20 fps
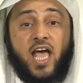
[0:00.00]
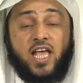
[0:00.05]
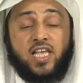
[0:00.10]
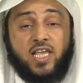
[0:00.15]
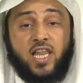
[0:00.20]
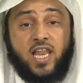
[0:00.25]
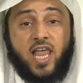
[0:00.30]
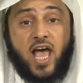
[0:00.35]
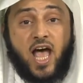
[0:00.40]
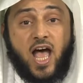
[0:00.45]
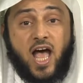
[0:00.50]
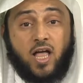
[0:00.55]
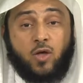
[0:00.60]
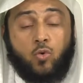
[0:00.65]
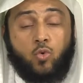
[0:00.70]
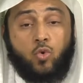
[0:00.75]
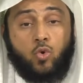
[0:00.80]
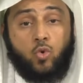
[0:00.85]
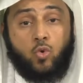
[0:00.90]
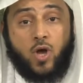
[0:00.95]
لا
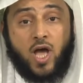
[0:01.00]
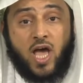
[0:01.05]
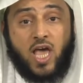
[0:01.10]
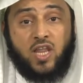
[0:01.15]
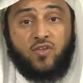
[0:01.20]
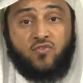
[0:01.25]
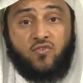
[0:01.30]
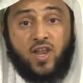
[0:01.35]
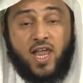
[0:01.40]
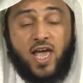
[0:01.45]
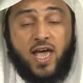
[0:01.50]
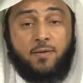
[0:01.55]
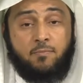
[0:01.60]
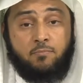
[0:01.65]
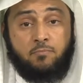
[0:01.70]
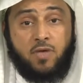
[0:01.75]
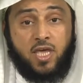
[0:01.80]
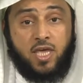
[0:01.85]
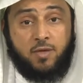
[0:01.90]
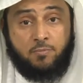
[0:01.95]
أقول ألف
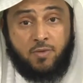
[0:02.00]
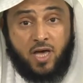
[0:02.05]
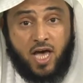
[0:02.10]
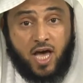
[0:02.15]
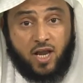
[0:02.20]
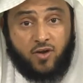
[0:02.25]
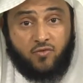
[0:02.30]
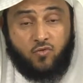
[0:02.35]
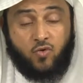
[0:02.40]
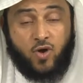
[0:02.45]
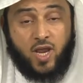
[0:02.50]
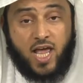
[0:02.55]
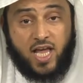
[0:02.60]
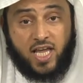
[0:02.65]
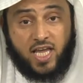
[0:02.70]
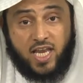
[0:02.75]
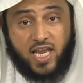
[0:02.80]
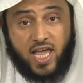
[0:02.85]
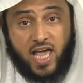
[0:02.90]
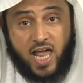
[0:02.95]
لام ميم حرف
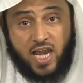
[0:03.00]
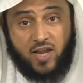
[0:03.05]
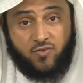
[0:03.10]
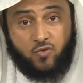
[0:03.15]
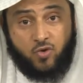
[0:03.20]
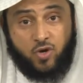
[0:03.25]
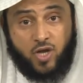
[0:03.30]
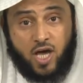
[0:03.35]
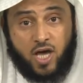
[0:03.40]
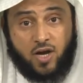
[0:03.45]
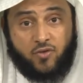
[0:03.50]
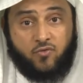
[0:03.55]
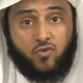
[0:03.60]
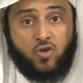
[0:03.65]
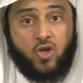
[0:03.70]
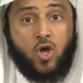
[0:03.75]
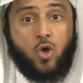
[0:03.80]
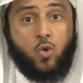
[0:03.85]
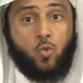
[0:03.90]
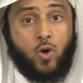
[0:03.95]
ولكن ألف حرف
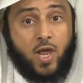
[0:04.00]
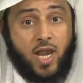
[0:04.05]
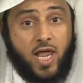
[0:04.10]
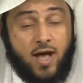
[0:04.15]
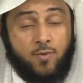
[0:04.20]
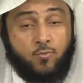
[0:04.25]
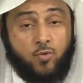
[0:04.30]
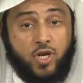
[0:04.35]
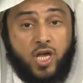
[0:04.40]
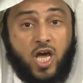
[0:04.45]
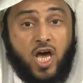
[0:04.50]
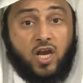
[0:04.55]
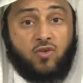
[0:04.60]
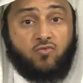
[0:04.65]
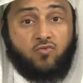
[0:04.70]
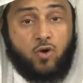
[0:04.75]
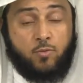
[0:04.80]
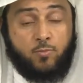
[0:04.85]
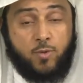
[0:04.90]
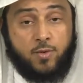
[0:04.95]
ولام
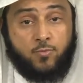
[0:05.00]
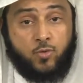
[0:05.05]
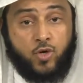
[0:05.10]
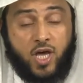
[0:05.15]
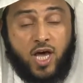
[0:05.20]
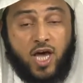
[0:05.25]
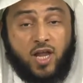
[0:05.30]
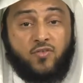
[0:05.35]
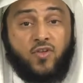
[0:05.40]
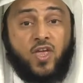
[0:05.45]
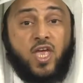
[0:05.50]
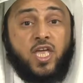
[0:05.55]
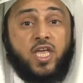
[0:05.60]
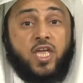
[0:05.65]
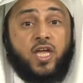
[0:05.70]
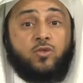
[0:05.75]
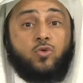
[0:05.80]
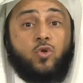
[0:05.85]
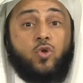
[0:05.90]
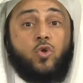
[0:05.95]
حرف وميم حرف
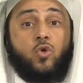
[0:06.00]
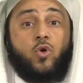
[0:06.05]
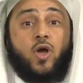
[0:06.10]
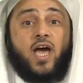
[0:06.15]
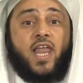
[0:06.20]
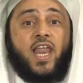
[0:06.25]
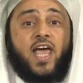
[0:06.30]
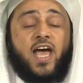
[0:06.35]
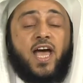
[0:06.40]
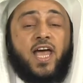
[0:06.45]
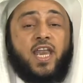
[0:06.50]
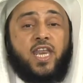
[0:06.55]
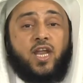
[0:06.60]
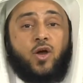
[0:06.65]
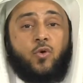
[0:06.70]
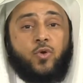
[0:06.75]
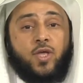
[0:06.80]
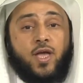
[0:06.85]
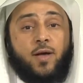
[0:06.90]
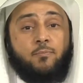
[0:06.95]
يدل على
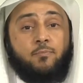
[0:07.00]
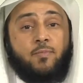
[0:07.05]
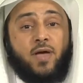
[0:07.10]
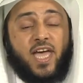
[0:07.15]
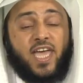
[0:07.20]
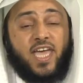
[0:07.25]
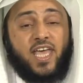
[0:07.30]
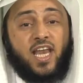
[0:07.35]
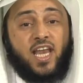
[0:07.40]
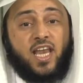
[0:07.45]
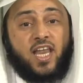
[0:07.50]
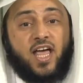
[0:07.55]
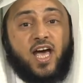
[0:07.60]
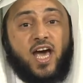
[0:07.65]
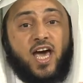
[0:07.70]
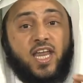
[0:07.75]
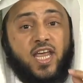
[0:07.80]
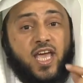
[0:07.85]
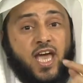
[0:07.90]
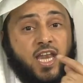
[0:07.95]
أنه ينبغي
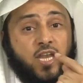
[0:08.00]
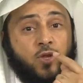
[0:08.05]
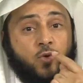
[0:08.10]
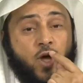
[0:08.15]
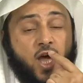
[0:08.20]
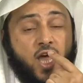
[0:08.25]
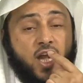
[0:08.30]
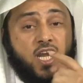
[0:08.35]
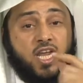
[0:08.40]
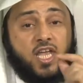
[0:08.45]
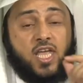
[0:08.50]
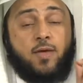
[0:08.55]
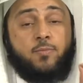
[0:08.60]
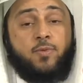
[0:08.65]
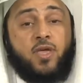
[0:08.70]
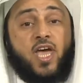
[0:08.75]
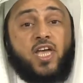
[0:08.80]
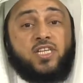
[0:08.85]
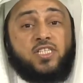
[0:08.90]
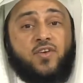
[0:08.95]
للقارئ أن يحرك
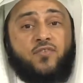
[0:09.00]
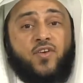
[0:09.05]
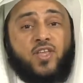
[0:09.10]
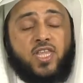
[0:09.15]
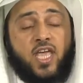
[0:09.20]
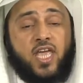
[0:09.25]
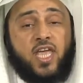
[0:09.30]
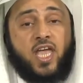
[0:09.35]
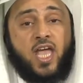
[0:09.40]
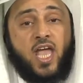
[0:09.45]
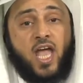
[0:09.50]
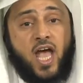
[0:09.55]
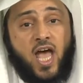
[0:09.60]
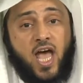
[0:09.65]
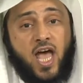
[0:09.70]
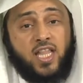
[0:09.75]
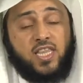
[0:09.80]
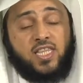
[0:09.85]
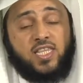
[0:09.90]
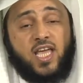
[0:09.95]
بها شفتيه
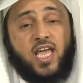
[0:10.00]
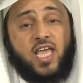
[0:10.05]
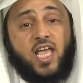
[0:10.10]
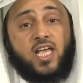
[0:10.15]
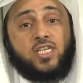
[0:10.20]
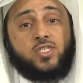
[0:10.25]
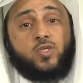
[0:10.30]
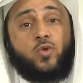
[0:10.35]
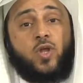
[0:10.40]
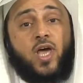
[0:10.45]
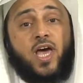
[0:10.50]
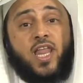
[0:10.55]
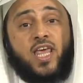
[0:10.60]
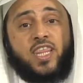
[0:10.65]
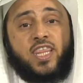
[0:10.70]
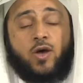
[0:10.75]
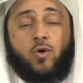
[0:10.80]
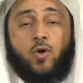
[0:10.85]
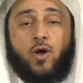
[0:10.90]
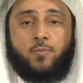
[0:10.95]
حتى يحصل على
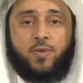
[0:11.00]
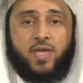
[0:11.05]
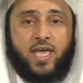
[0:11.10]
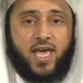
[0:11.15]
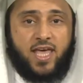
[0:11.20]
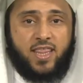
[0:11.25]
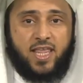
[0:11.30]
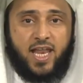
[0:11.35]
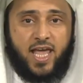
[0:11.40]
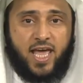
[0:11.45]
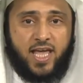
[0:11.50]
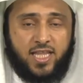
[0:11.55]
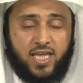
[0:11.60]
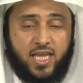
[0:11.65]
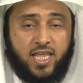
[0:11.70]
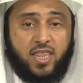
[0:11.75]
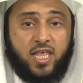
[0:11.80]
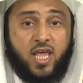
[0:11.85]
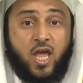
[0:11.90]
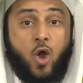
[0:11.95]
ثواب هذا
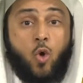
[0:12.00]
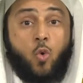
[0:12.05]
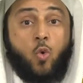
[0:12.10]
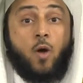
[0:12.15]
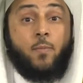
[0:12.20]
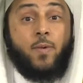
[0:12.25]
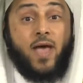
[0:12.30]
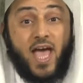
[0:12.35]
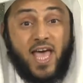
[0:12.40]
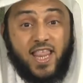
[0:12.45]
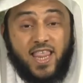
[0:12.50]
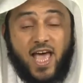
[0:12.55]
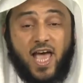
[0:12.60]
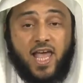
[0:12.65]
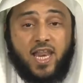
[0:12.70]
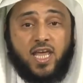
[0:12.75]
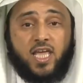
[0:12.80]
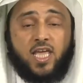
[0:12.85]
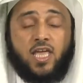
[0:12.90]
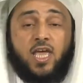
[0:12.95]
الحديث ومع
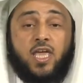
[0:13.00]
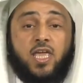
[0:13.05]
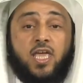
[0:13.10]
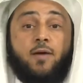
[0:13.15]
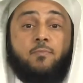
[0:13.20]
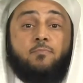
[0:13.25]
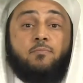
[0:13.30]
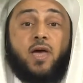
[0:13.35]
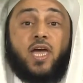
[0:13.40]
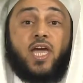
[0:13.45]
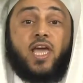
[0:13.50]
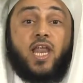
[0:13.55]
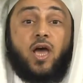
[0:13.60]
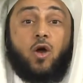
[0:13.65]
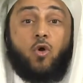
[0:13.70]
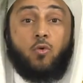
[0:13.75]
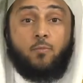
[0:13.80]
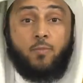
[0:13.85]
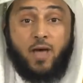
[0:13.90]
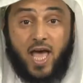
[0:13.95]
ذلك ينبغي
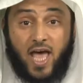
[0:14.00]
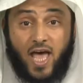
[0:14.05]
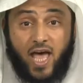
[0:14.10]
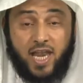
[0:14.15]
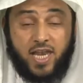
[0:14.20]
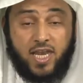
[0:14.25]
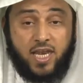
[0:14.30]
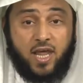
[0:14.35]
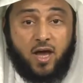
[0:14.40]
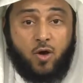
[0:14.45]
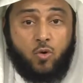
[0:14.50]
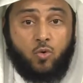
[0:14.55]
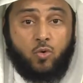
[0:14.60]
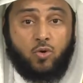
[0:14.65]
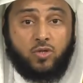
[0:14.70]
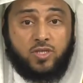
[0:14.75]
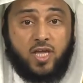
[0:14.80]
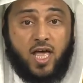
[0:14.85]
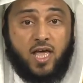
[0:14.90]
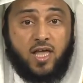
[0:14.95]
له مع أنه
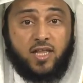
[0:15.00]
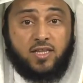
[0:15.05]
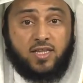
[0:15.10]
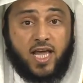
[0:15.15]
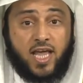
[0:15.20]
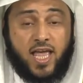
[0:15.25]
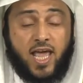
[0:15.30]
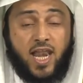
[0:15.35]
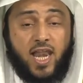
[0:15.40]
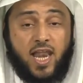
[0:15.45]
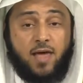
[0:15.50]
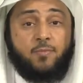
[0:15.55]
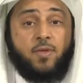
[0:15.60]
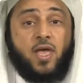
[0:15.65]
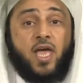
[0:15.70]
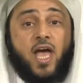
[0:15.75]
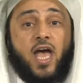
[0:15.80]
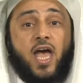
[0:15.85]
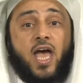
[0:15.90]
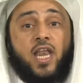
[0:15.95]
تكلم
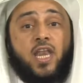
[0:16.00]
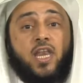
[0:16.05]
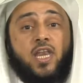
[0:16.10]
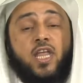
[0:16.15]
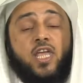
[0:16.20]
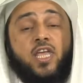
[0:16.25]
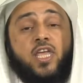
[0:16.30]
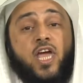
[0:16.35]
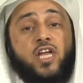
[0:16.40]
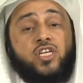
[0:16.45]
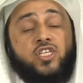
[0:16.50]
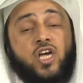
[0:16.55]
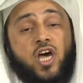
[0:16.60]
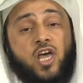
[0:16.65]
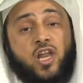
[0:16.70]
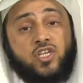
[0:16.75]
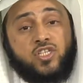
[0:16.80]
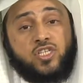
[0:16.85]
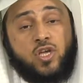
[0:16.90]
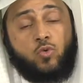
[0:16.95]
أن
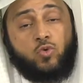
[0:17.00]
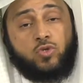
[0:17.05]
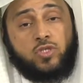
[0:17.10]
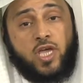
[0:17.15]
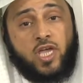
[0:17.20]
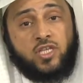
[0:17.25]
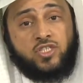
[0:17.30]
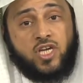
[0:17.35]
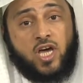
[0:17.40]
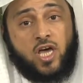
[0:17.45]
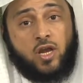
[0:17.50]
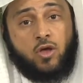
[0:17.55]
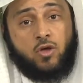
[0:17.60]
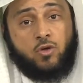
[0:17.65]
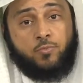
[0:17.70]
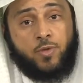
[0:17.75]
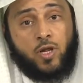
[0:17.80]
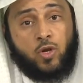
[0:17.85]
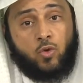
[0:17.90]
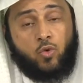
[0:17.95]
يجهر صوت يجهر
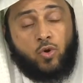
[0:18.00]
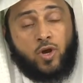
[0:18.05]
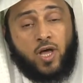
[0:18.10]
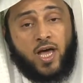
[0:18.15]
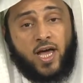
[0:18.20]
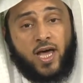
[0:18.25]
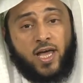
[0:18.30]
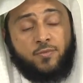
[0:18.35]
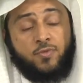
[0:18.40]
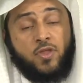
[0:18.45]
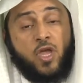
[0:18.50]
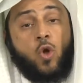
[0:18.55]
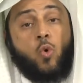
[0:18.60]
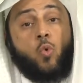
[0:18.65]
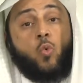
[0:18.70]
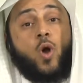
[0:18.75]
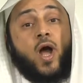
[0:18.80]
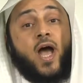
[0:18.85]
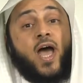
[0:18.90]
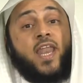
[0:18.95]
بالقرآن
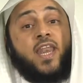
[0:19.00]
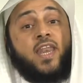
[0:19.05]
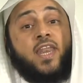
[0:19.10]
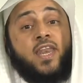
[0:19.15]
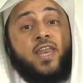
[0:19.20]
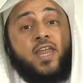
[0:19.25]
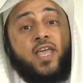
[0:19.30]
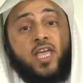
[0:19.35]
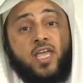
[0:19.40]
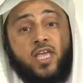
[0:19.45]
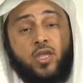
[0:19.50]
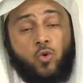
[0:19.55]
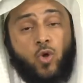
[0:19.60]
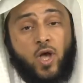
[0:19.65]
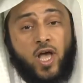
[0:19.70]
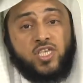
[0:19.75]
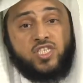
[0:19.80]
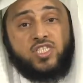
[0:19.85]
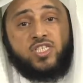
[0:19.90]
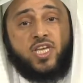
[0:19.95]
وأن
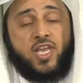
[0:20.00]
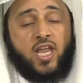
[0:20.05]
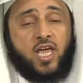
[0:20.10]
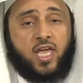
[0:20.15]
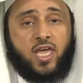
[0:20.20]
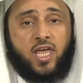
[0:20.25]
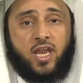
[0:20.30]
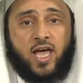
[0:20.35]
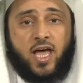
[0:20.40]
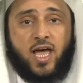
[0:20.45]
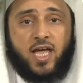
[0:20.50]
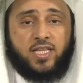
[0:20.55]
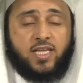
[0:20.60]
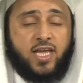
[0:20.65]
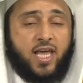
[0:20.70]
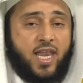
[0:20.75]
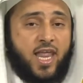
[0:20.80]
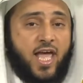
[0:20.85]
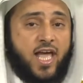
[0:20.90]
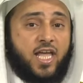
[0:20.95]
يحسن
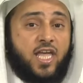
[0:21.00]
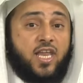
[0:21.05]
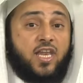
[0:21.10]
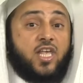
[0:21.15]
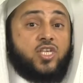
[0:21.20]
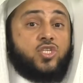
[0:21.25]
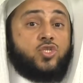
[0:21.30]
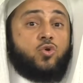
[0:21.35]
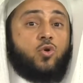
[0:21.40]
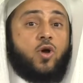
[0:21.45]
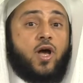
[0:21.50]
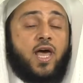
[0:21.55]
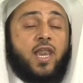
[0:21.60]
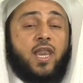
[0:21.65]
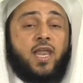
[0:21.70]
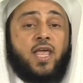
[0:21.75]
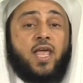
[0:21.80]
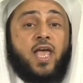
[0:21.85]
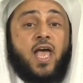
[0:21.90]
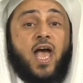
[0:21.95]
قراءته لكن السؤال
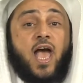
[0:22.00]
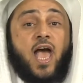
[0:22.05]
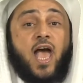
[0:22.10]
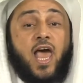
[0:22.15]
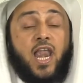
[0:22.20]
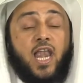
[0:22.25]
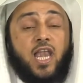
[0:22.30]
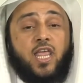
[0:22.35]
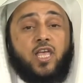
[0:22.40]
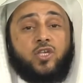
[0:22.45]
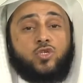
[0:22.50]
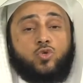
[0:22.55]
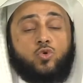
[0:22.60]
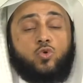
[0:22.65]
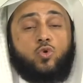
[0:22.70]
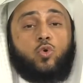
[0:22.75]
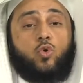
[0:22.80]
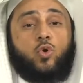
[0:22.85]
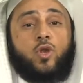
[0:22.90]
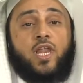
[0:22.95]
هل
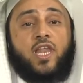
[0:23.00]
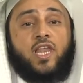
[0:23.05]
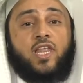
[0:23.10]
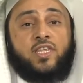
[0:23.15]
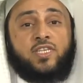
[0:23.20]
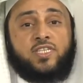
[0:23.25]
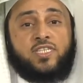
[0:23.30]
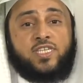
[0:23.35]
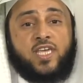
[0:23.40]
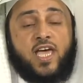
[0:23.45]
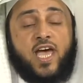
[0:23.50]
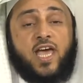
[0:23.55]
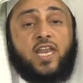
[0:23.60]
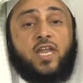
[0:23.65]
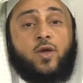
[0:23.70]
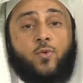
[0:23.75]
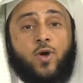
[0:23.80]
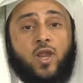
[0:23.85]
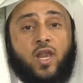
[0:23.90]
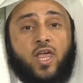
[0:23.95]
يسوغ للإنسان
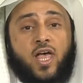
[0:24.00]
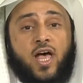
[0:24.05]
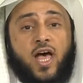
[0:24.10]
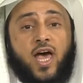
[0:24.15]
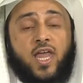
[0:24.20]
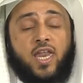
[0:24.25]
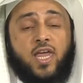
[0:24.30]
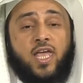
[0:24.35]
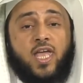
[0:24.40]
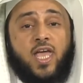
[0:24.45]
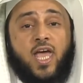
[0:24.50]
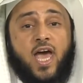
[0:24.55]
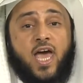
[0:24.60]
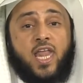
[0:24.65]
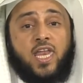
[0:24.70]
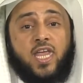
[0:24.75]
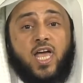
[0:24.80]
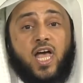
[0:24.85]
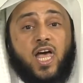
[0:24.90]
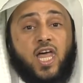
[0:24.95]
والقارئ
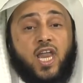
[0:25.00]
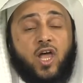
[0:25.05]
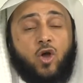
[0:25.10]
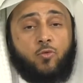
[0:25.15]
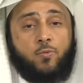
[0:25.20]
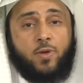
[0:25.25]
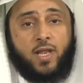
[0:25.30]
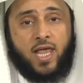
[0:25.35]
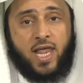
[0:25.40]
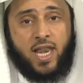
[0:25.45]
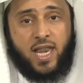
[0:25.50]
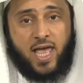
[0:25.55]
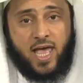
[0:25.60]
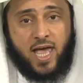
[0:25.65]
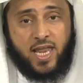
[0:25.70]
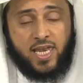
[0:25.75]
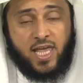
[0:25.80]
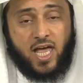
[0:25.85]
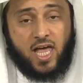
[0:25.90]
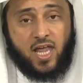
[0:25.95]
أن يقرأ بالألحان
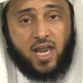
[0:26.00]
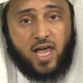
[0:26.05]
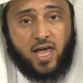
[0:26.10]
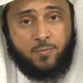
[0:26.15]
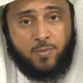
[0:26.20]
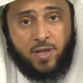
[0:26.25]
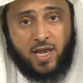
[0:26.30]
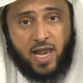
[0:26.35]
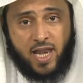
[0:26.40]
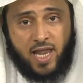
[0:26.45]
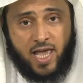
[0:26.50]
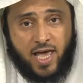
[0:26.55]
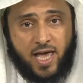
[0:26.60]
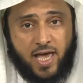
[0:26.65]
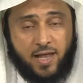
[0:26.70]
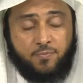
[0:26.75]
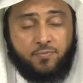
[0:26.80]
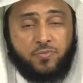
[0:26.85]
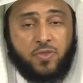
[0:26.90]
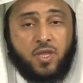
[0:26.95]
أن يقرأ بالألحان؟